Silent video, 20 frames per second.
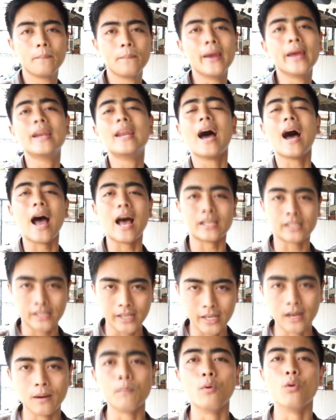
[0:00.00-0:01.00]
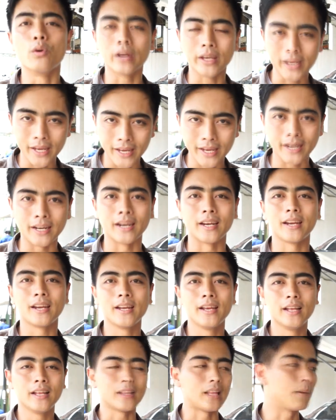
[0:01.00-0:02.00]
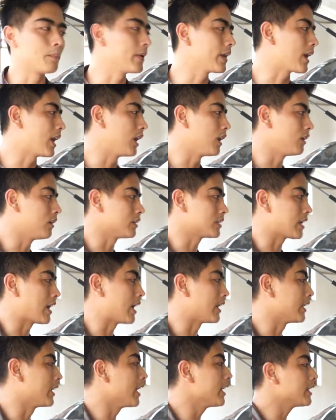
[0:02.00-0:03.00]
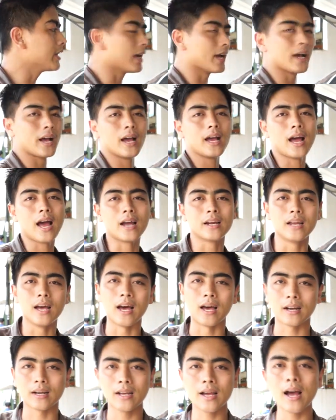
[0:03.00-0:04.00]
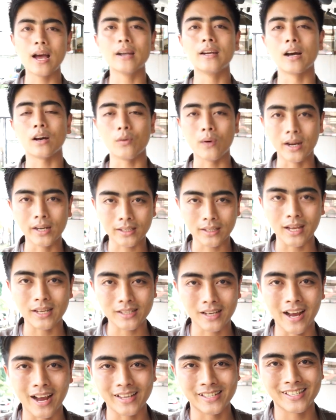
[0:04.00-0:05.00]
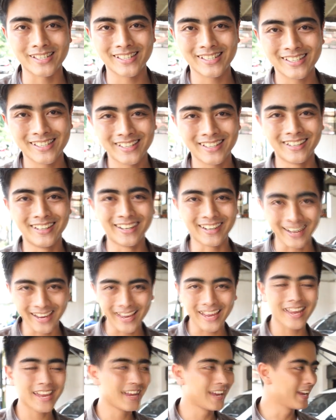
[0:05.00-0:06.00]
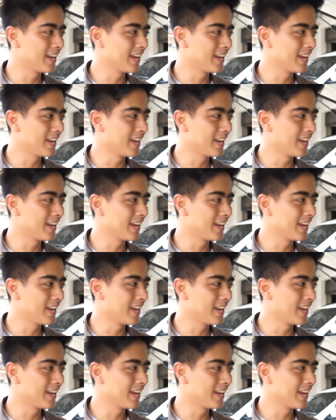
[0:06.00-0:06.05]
beda hasil mungkin tapi kalau seandainya ada harga ada kualitas guys oke okay?